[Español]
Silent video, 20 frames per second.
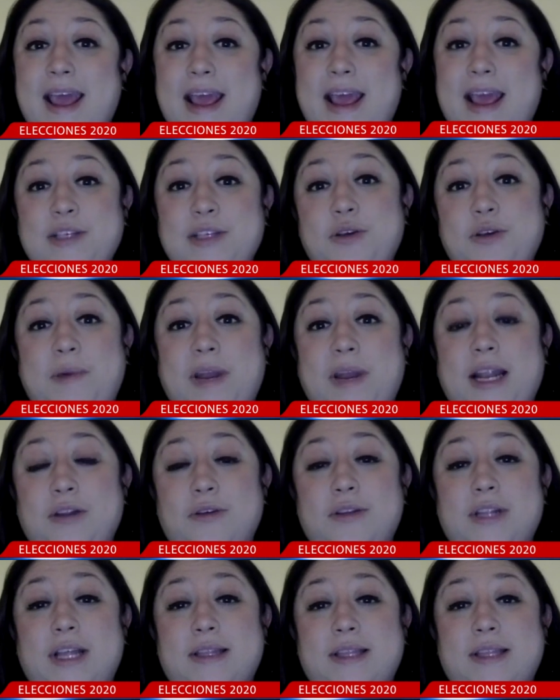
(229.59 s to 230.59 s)
Eso para los
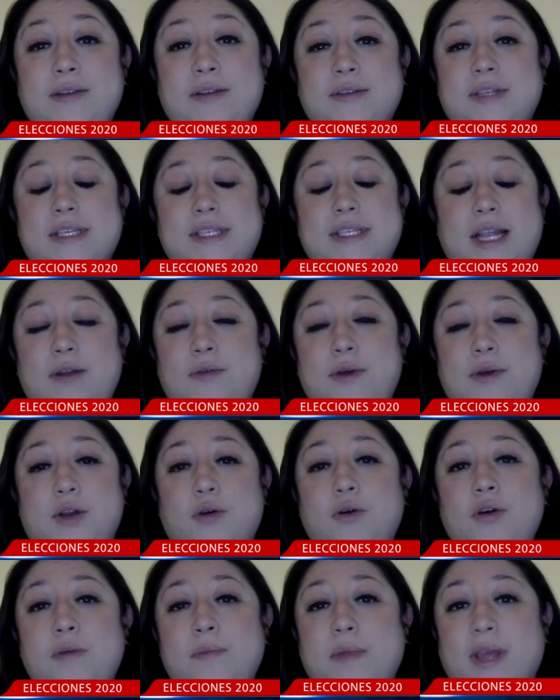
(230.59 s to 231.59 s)
latinos es algo
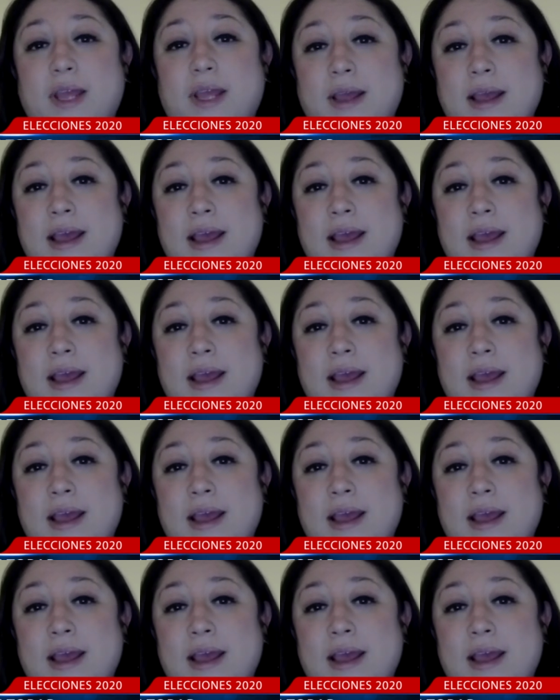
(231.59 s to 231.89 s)
enorme.